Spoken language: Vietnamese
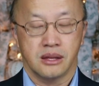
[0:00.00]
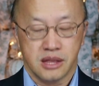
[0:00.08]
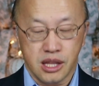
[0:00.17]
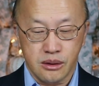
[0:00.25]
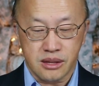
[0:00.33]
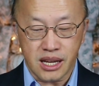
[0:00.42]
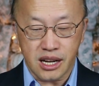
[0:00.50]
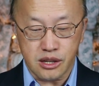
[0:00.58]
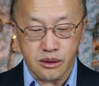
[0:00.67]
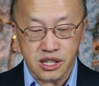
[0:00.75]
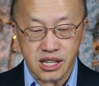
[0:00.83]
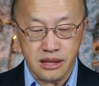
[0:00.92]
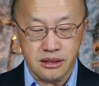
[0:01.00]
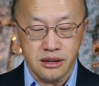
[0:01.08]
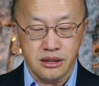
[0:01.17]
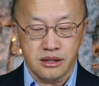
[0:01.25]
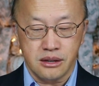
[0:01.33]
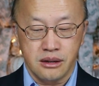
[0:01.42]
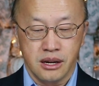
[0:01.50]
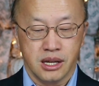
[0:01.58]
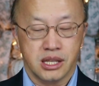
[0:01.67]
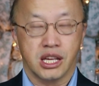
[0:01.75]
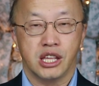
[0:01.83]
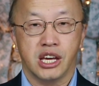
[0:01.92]
thì yêu chơi lấy rong sát tư dữ
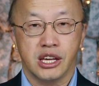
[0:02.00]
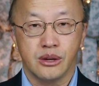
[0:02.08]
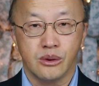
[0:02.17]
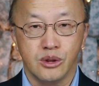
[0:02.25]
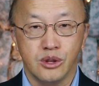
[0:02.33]
giờ yêu